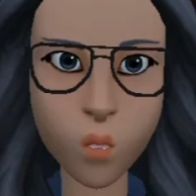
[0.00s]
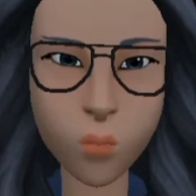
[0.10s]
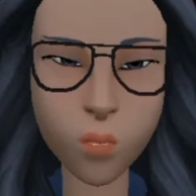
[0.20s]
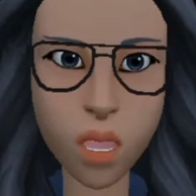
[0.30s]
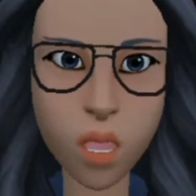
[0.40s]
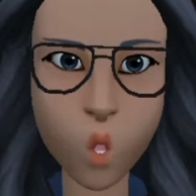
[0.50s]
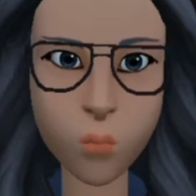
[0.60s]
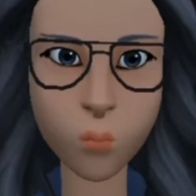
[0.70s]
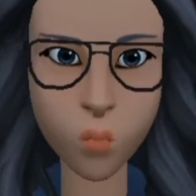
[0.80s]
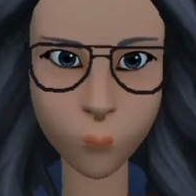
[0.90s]
فتاة
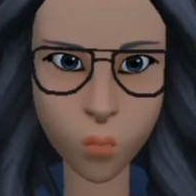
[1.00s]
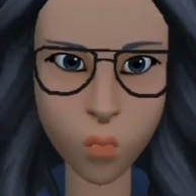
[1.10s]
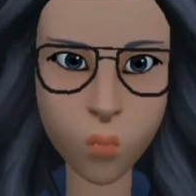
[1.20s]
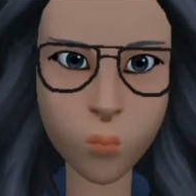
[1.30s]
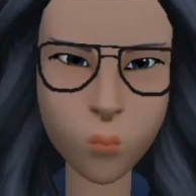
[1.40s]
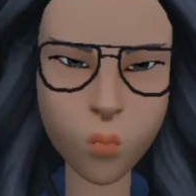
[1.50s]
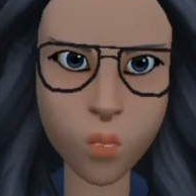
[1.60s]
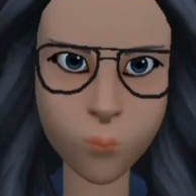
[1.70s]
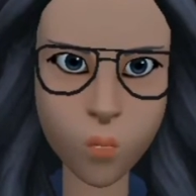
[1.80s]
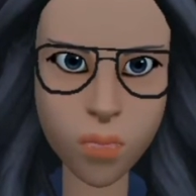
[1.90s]
البسكويت
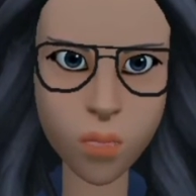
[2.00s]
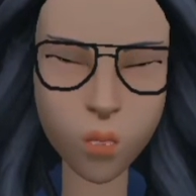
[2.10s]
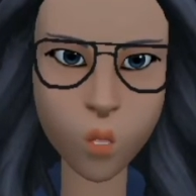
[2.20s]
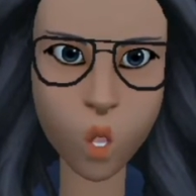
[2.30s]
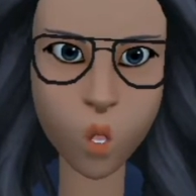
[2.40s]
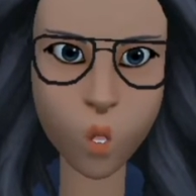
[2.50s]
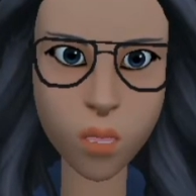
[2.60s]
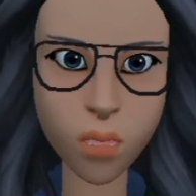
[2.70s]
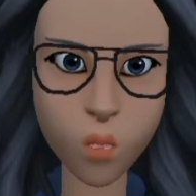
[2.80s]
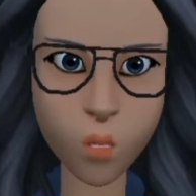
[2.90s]
فرأى نول ذلك
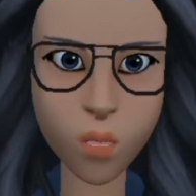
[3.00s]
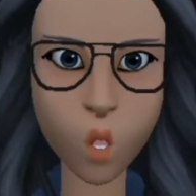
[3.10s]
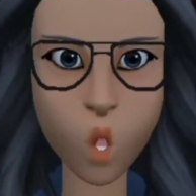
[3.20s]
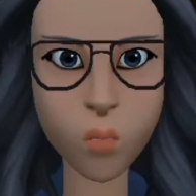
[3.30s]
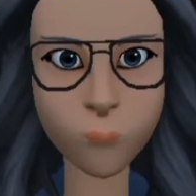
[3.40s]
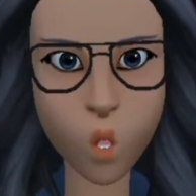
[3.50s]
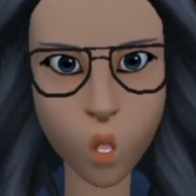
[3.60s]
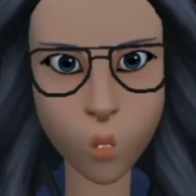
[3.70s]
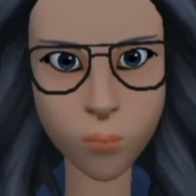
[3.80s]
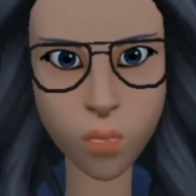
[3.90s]
وأخذ
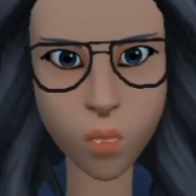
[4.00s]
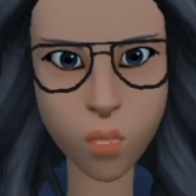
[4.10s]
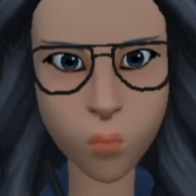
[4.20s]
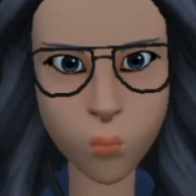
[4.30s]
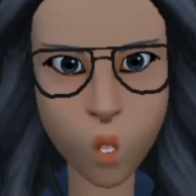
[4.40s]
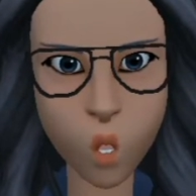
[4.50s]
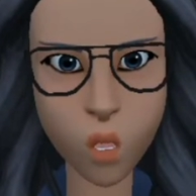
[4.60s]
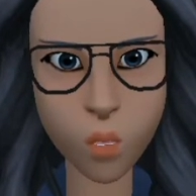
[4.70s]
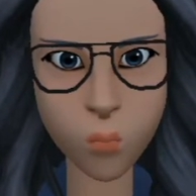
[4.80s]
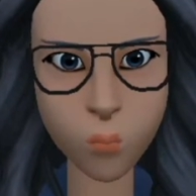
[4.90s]
يصرخ في وجه
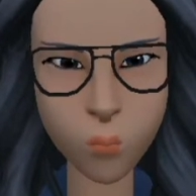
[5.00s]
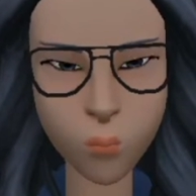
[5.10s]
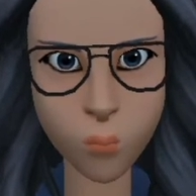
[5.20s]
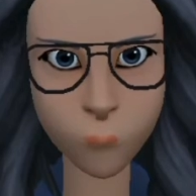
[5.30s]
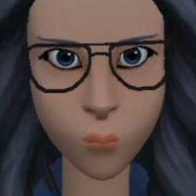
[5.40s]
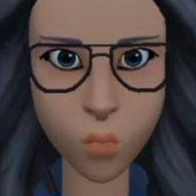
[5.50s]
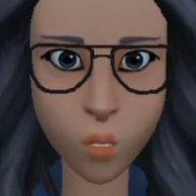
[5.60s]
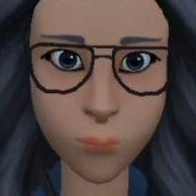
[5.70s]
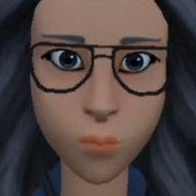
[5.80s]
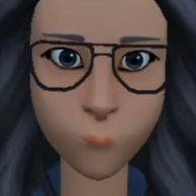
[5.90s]
الطائر
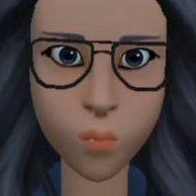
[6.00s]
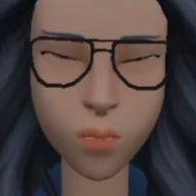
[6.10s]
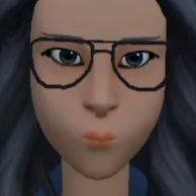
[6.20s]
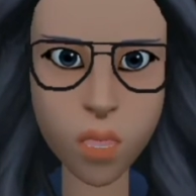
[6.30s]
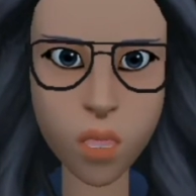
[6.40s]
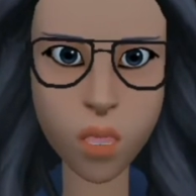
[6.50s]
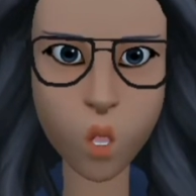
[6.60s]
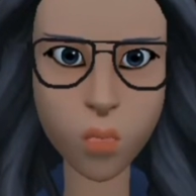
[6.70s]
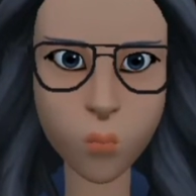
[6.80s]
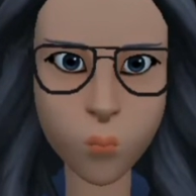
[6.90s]
أيها اللص الماكر
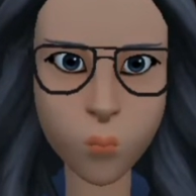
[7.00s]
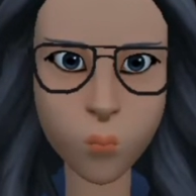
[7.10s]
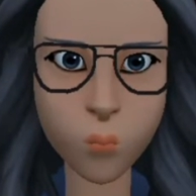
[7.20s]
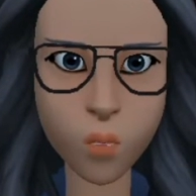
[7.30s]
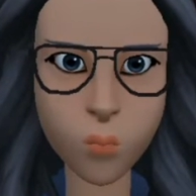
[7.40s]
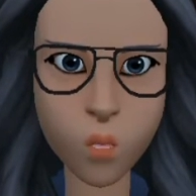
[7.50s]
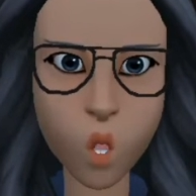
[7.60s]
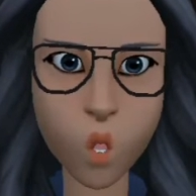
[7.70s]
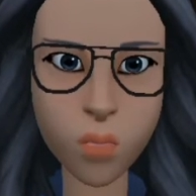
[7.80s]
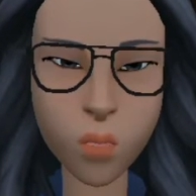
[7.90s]

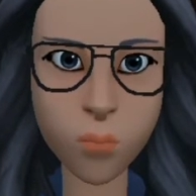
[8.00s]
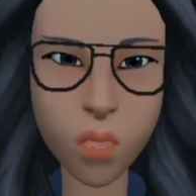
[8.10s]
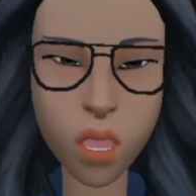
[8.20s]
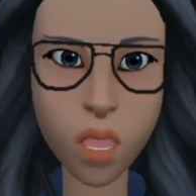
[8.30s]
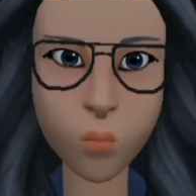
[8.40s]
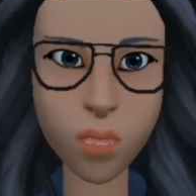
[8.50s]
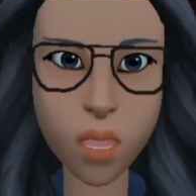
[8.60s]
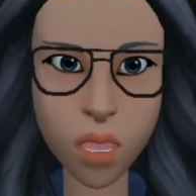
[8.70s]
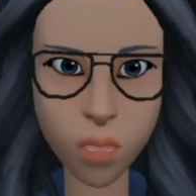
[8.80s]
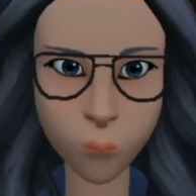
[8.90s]
أترك بسكويت
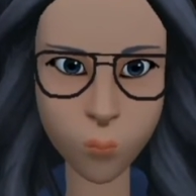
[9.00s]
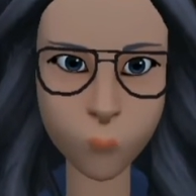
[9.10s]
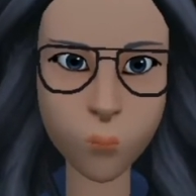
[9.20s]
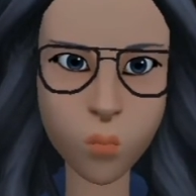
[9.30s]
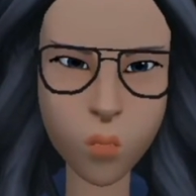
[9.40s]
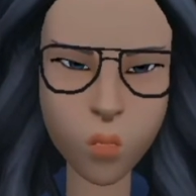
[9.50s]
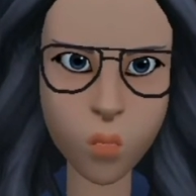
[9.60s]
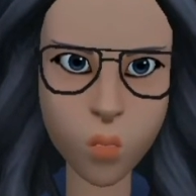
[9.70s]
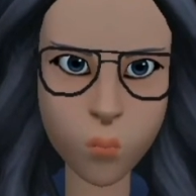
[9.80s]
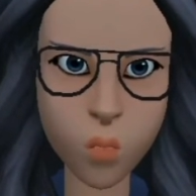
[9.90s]
سيدي
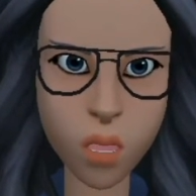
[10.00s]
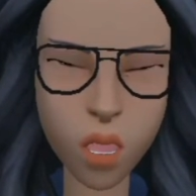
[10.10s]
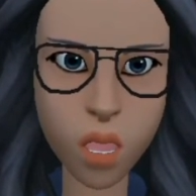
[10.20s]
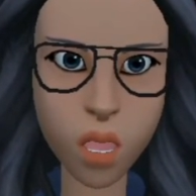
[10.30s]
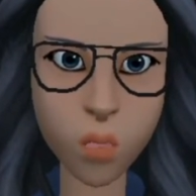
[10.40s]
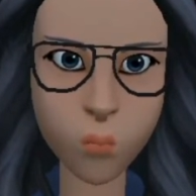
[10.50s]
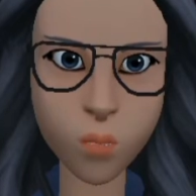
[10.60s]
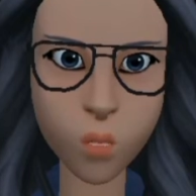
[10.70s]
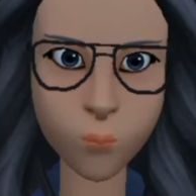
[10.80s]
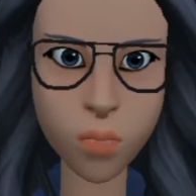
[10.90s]
فأجابه الطائر
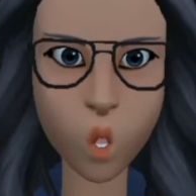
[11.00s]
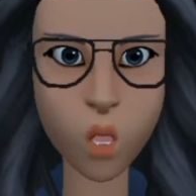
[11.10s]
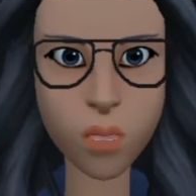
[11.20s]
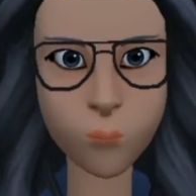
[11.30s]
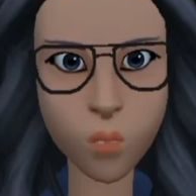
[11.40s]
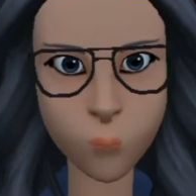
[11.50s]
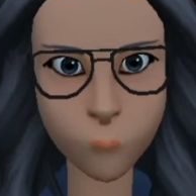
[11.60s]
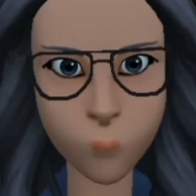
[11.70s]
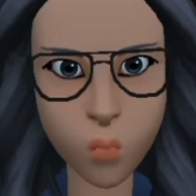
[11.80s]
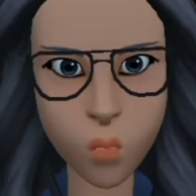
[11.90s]
لا عليك يا
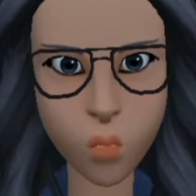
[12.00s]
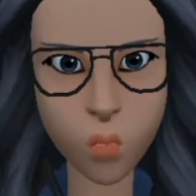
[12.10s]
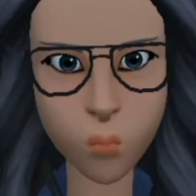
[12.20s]
صديقي